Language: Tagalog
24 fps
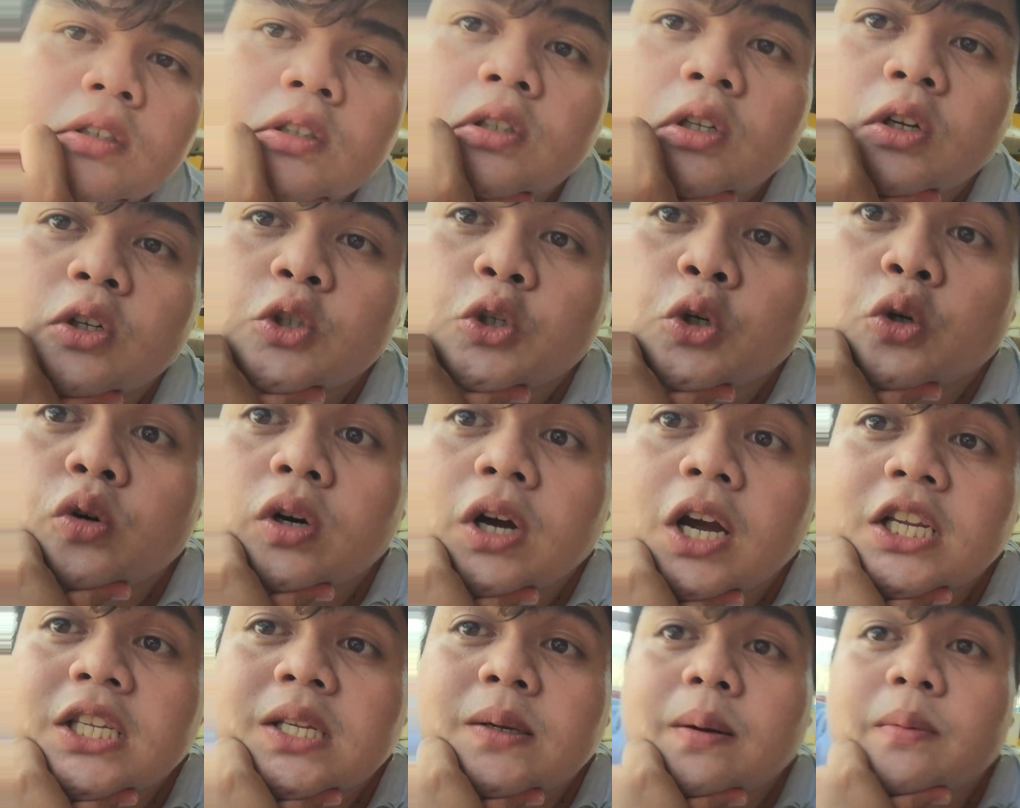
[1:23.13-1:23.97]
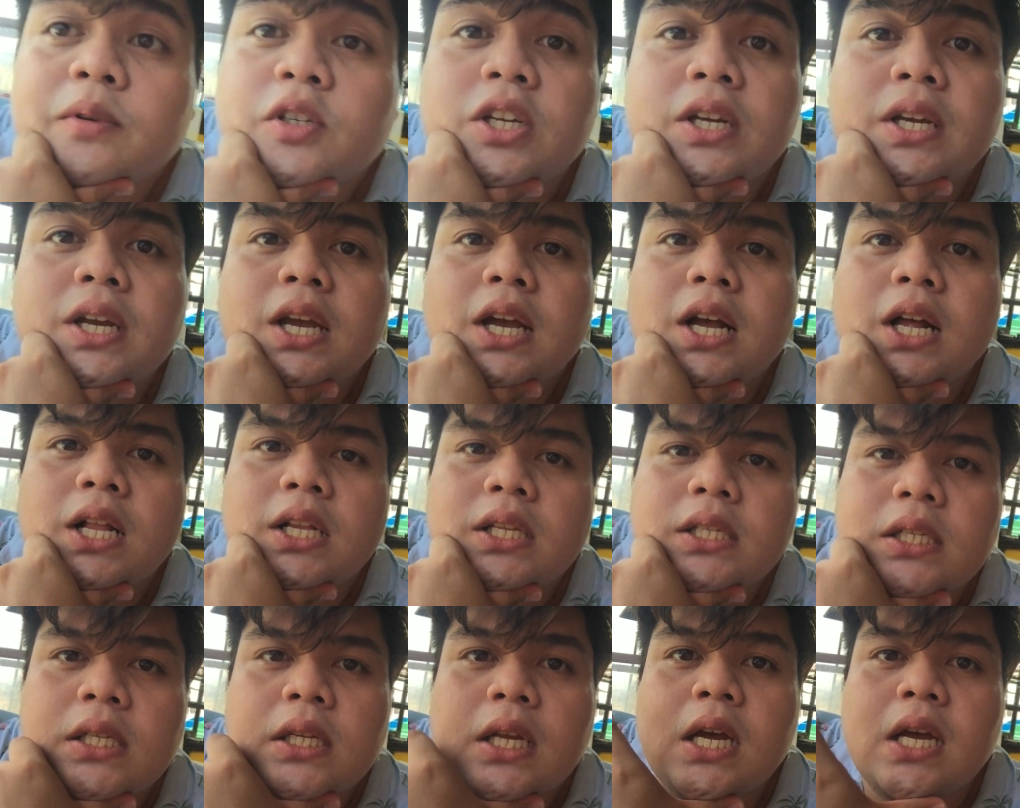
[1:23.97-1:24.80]
sir. so ko kay si Ma'am
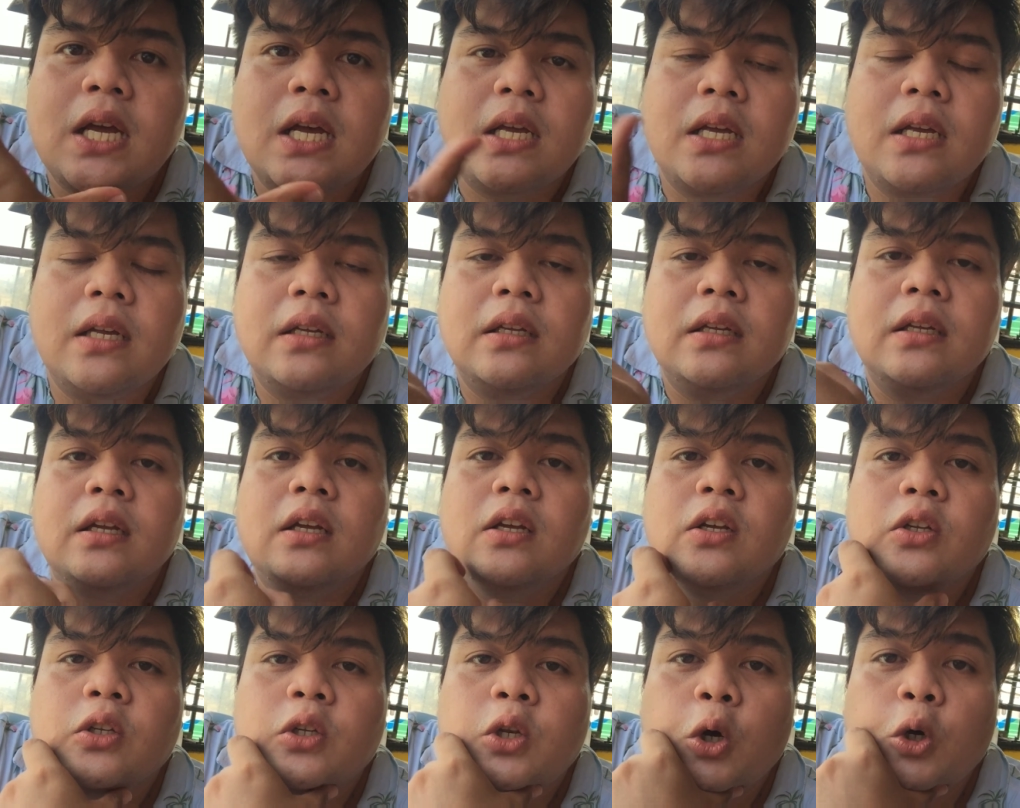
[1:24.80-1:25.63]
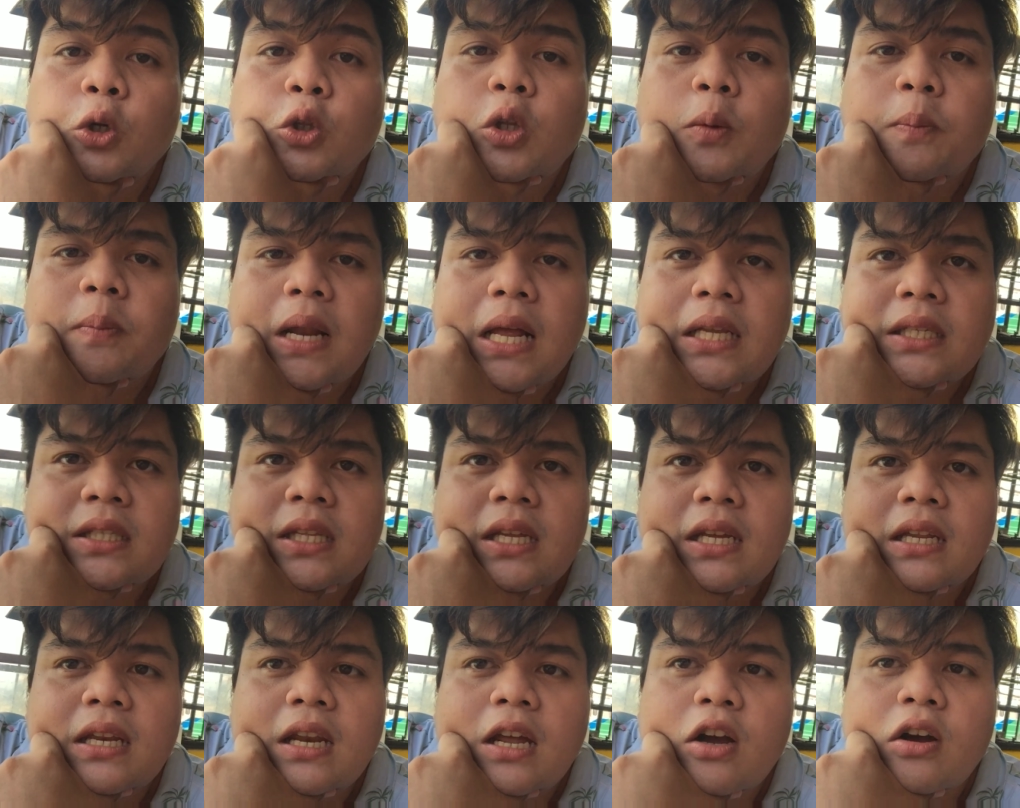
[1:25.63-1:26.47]
Shekels kay no to
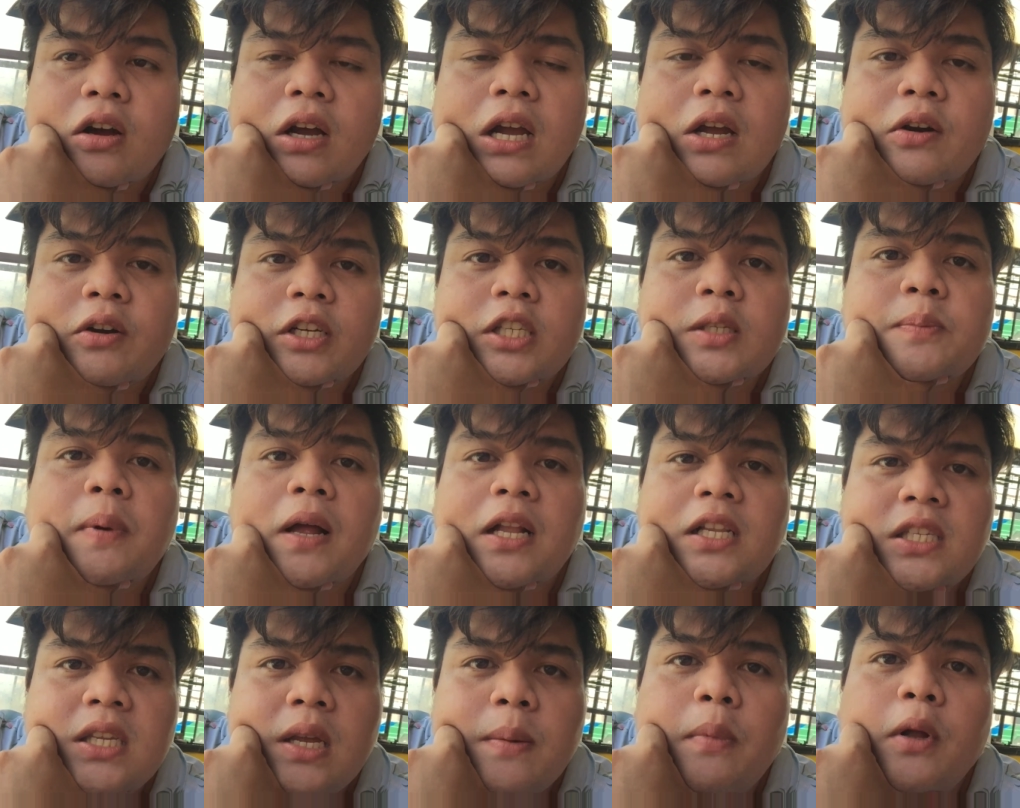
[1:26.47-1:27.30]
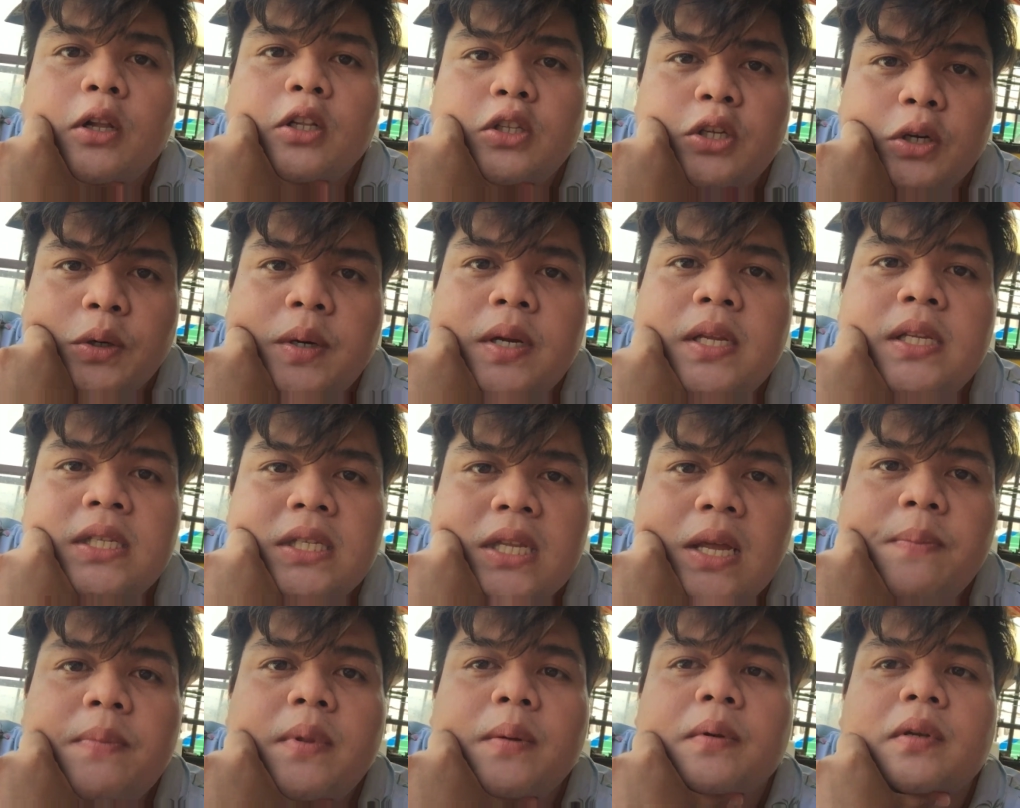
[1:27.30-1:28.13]
plastic daw, kay responsible
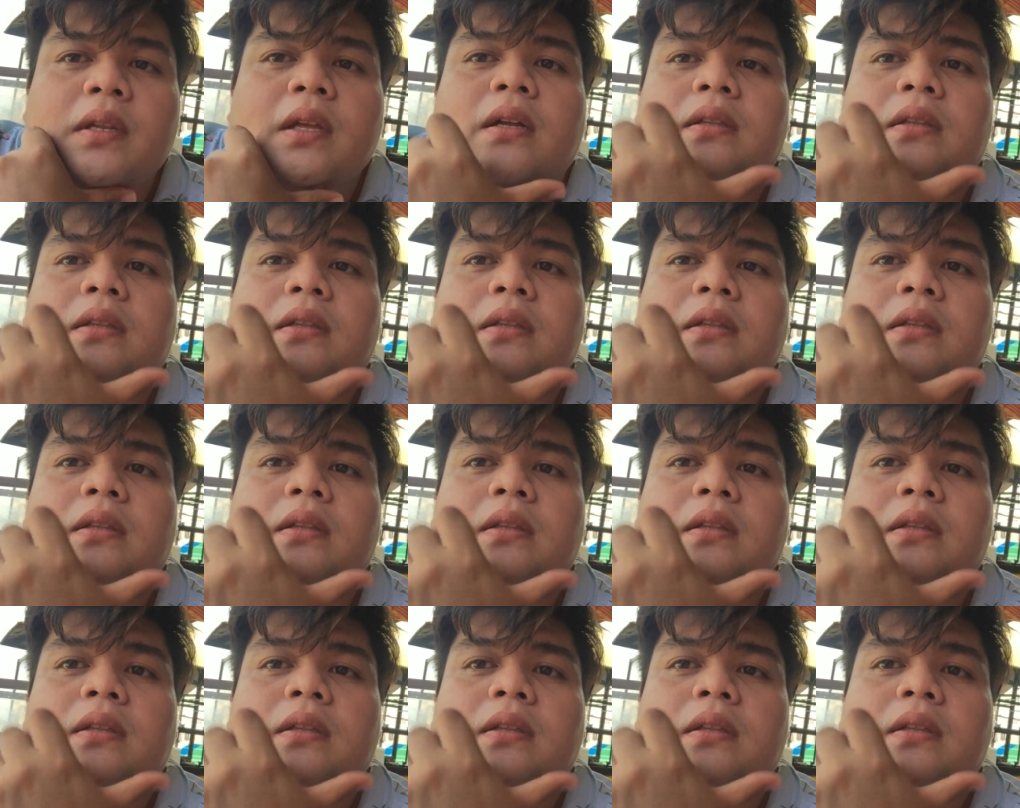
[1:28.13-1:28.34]
tourism no